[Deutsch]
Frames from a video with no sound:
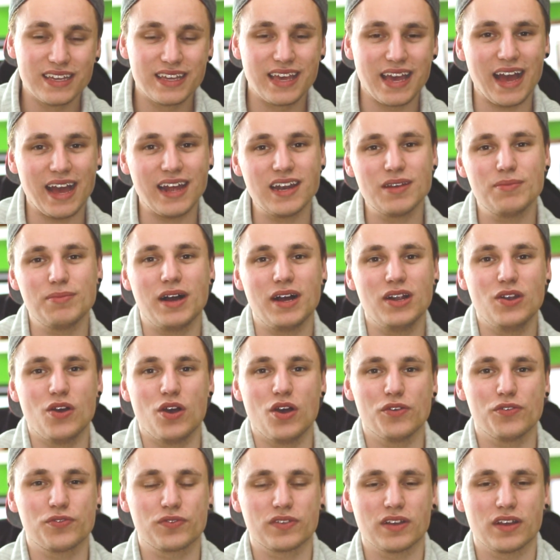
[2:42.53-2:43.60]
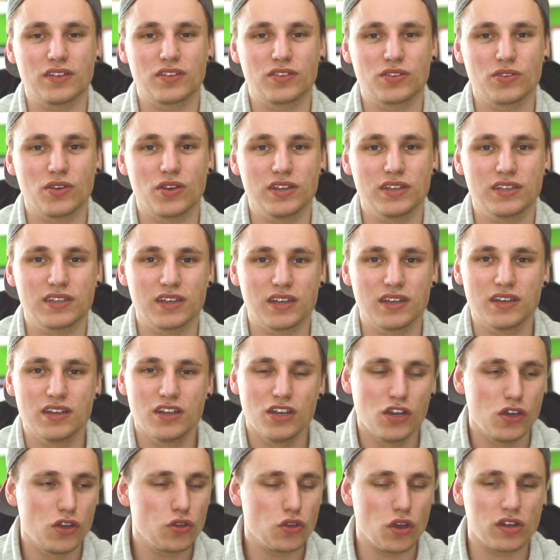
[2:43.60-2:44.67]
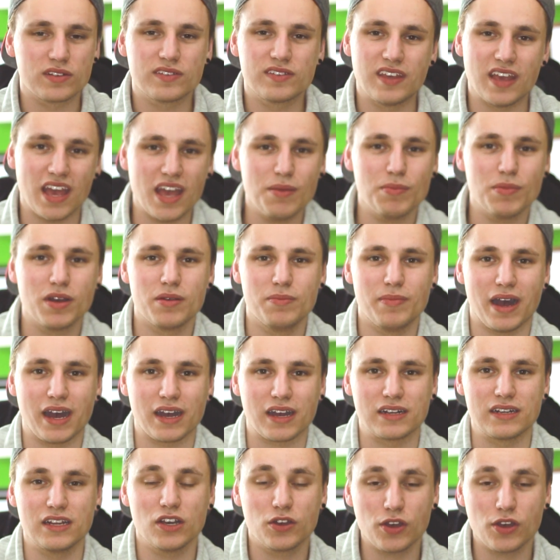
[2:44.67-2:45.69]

gerne mal öfters solche ja, Themen machen.